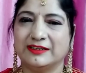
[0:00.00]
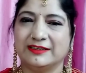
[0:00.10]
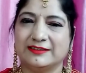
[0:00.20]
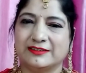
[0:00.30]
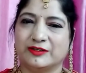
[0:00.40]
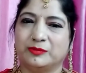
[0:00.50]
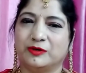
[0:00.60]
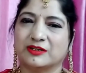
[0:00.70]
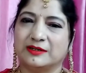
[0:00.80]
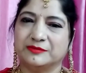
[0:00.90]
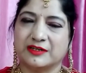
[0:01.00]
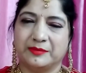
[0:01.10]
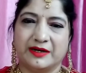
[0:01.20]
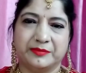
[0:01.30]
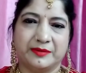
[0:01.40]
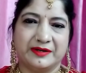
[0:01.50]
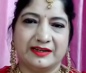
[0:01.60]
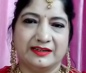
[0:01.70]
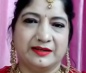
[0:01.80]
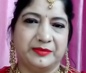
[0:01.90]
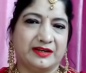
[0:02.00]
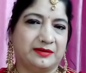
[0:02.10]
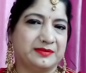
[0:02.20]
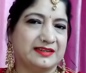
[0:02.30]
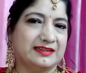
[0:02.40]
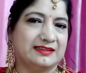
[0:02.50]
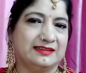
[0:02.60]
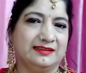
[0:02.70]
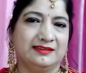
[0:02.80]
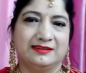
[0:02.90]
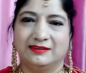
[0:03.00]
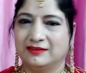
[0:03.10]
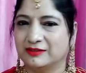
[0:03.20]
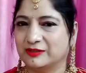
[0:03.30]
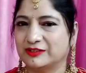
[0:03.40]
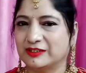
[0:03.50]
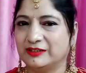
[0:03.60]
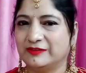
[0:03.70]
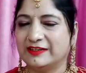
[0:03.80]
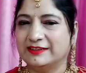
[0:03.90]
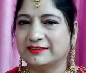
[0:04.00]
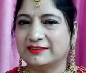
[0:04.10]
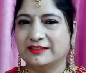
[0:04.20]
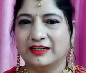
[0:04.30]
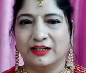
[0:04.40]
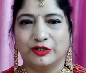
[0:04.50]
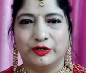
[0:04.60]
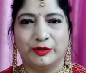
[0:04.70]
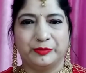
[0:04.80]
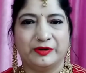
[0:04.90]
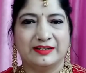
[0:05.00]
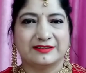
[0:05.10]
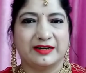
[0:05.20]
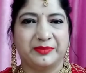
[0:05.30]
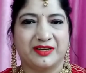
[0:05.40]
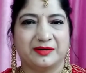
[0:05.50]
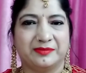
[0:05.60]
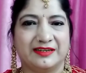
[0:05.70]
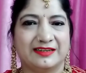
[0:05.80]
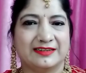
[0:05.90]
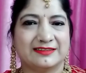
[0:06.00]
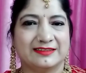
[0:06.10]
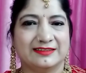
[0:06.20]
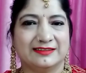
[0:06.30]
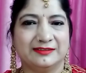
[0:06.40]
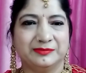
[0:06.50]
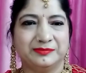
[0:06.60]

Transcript: ही ईजी और बहुत कम सामान में मैंने ये मेकअप किया है तो चलो फ्रेंड्स दिखाती हूँ आपको आज का मेकअप मैंने कैसे किया